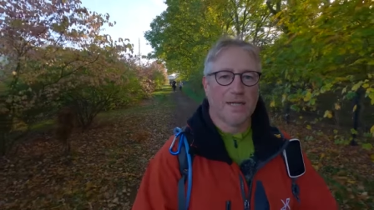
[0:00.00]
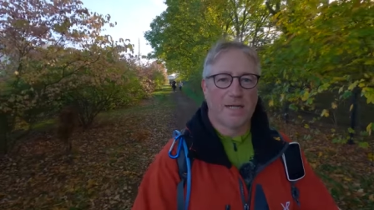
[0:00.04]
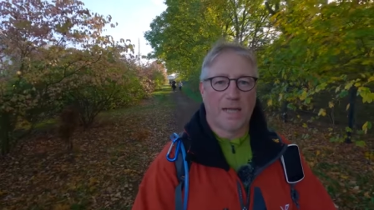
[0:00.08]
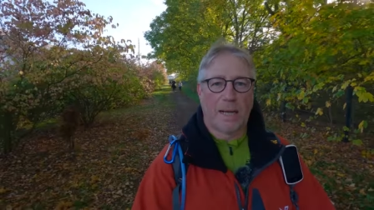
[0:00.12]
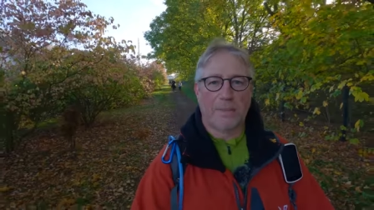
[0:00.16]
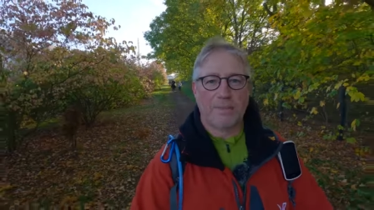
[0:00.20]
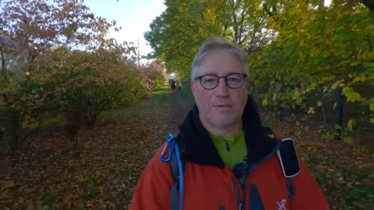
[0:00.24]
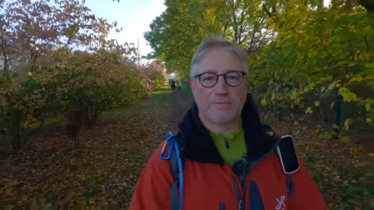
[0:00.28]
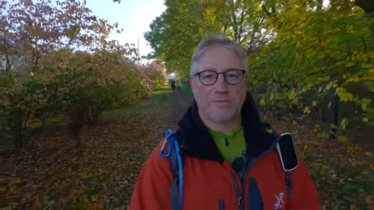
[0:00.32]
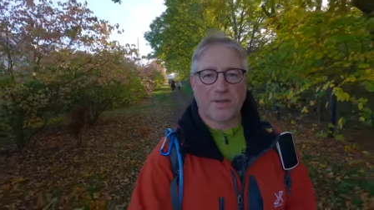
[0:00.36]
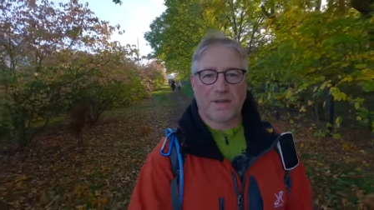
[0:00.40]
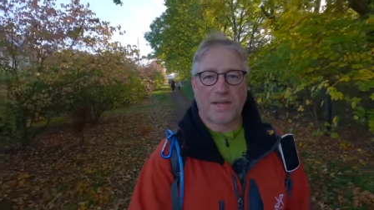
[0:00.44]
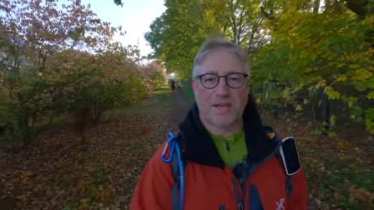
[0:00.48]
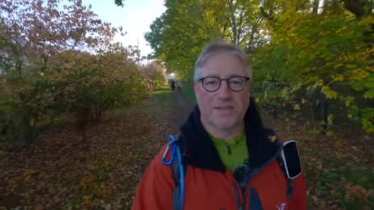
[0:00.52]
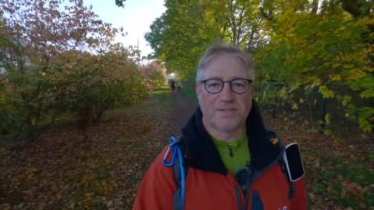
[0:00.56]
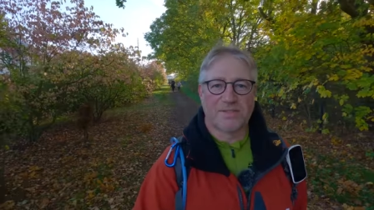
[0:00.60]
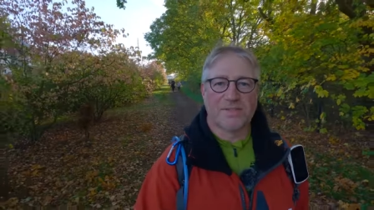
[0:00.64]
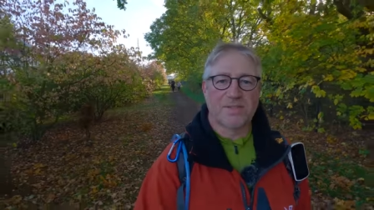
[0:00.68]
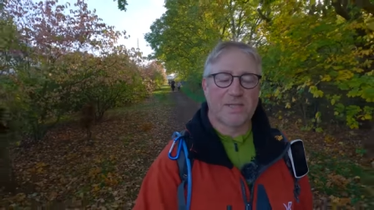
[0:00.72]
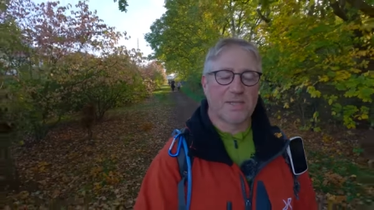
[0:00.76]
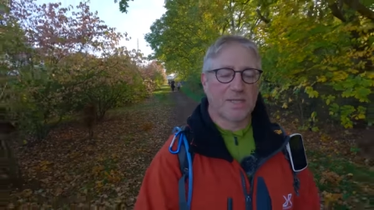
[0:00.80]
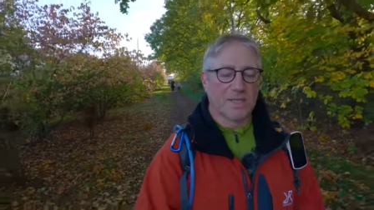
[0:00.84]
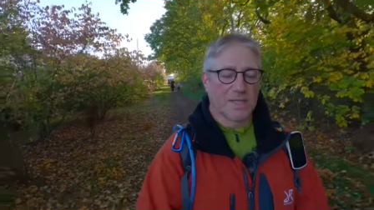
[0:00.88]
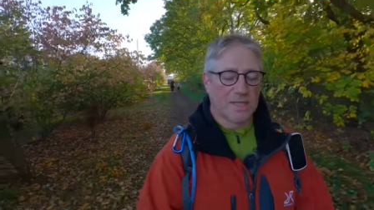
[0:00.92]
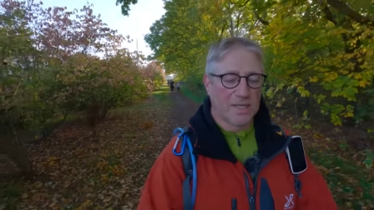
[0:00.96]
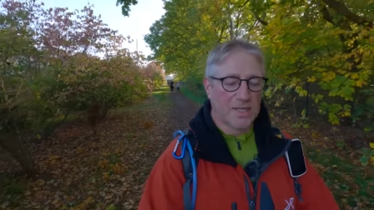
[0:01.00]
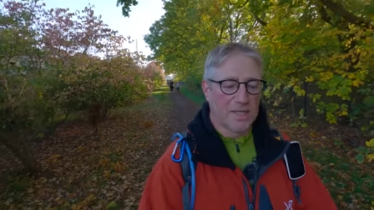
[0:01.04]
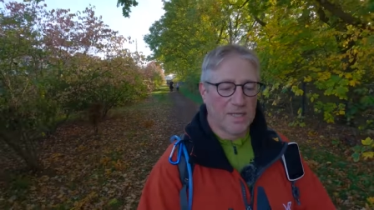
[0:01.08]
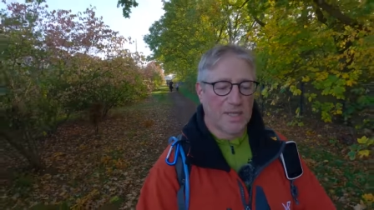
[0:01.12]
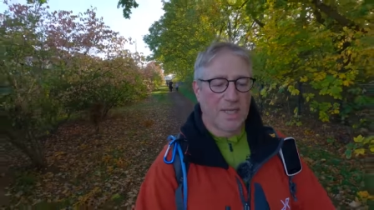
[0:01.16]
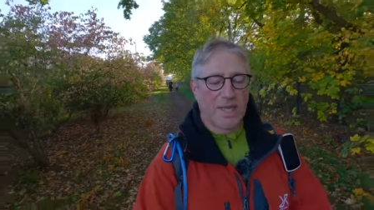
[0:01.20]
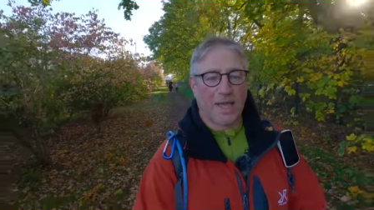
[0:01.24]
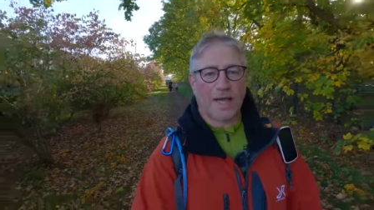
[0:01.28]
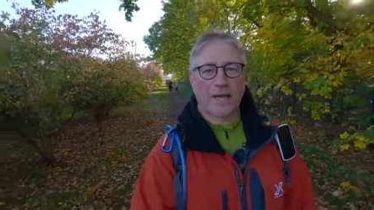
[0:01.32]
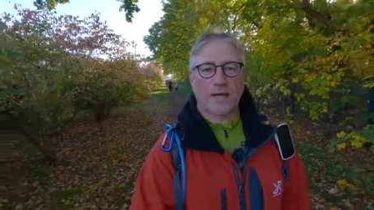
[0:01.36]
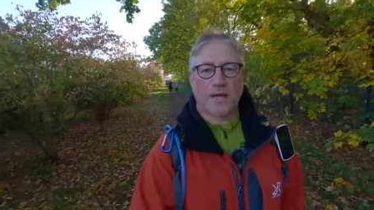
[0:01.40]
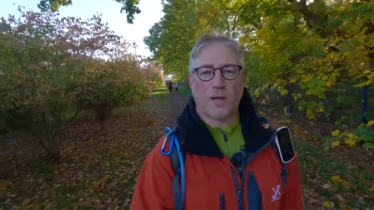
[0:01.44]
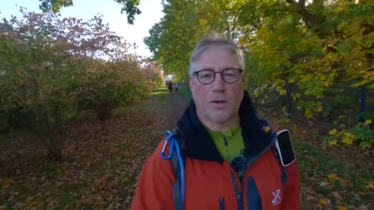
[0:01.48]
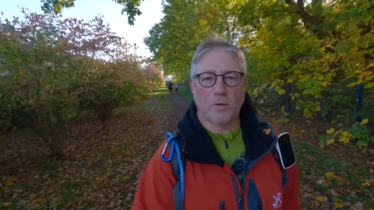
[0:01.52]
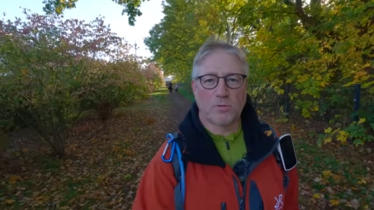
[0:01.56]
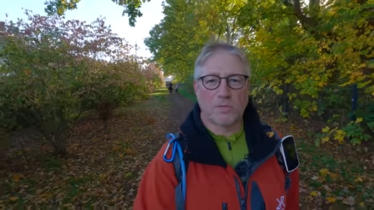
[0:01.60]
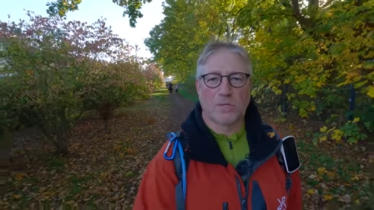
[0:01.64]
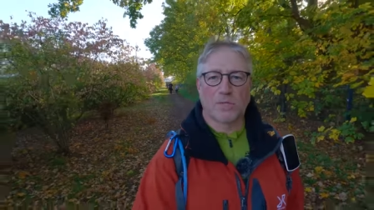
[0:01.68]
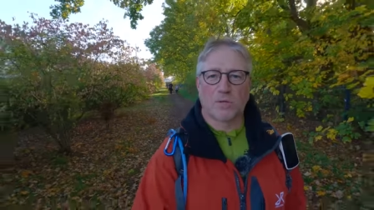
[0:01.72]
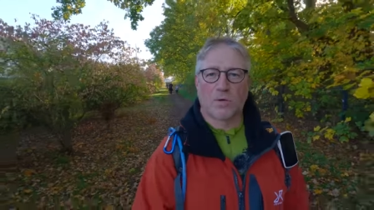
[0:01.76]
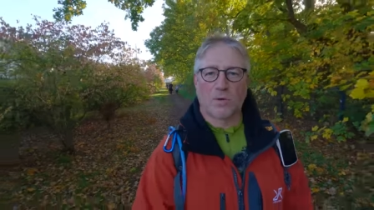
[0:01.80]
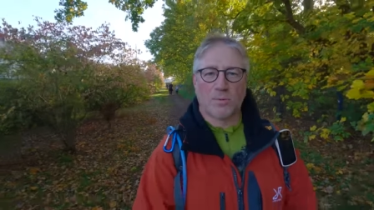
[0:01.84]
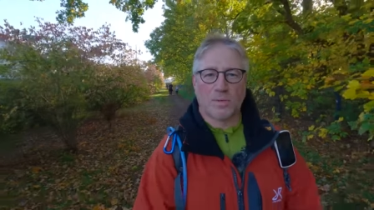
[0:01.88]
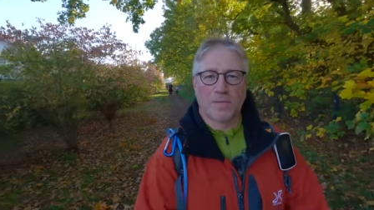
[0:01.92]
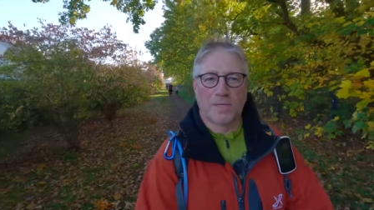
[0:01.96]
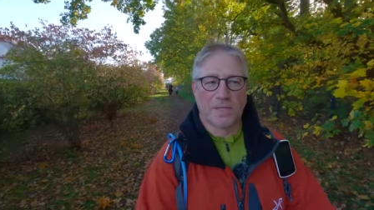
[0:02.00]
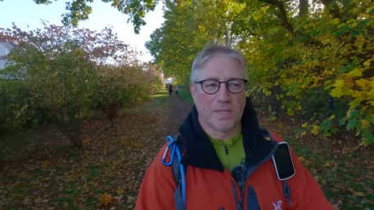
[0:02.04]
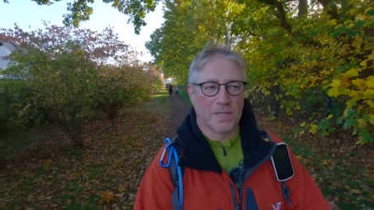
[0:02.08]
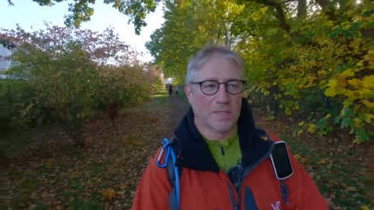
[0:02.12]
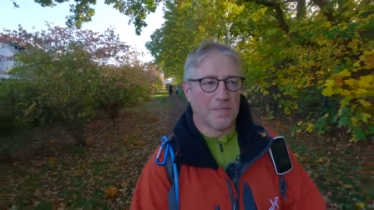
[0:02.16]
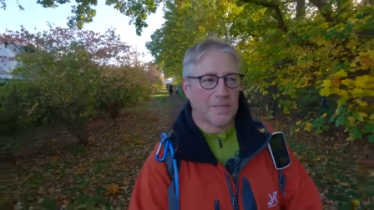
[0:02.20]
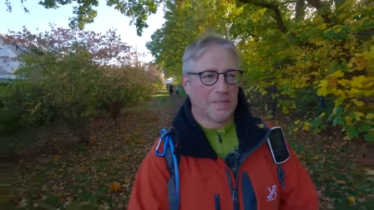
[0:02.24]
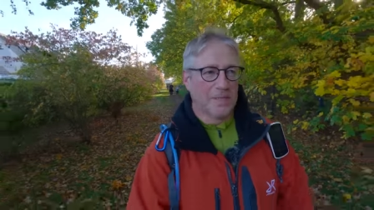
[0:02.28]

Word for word: habe ich vergessen, Herrenhausen, glaube ich.